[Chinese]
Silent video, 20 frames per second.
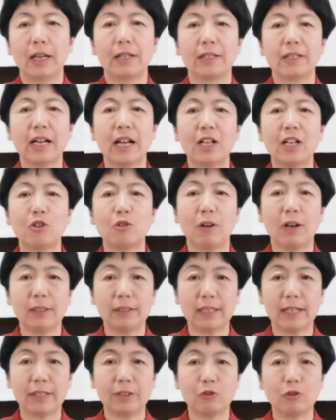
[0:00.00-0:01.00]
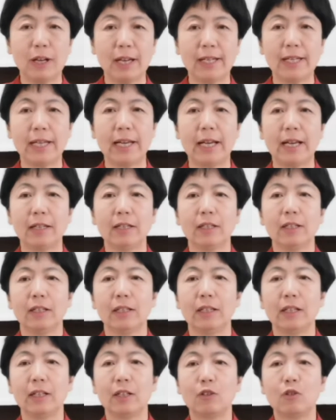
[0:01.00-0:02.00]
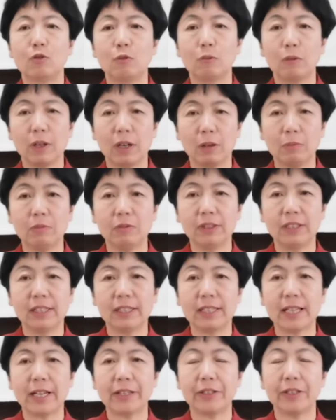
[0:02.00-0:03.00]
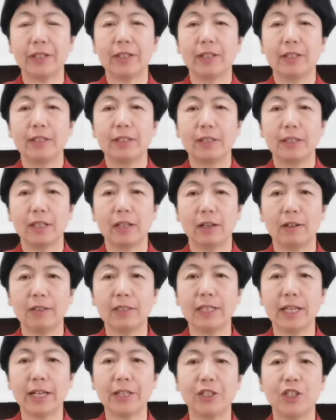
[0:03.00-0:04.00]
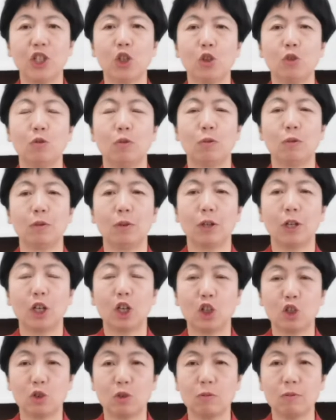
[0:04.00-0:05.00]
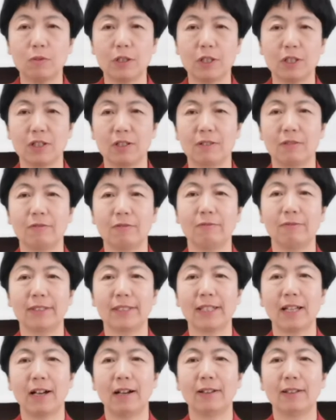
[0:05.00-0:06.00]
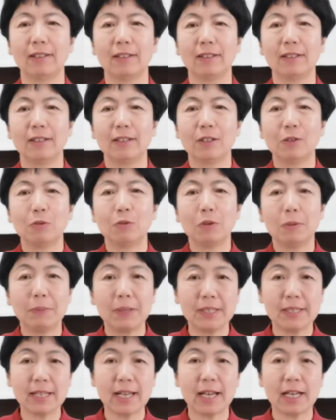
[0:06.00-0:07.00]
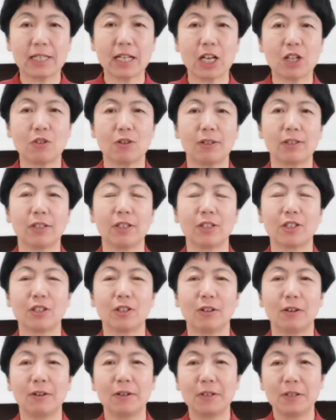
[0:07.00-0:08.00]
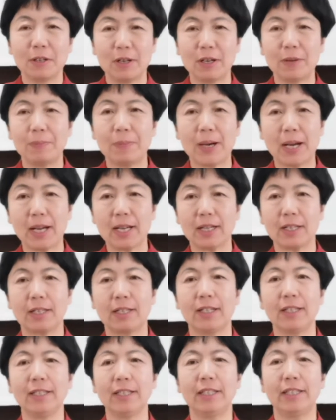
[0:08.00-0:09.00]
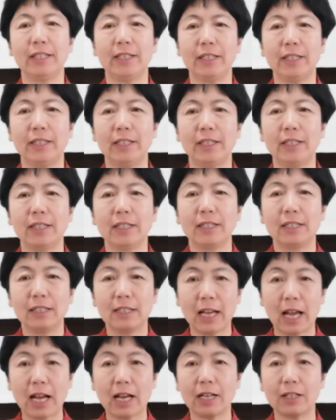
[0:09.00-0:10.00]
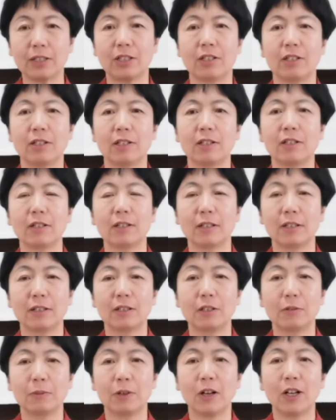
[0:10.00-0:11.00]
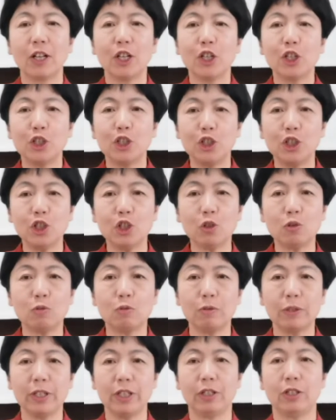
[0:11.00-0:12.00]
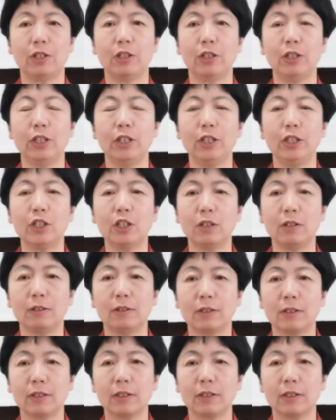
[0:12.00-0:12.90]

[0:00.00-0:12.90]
站桩呢锻炼，哎主要目的在于强健筋骨和充实五脏。我们在站桩的时候，呃把身体拉直。是不，脊柱一一正，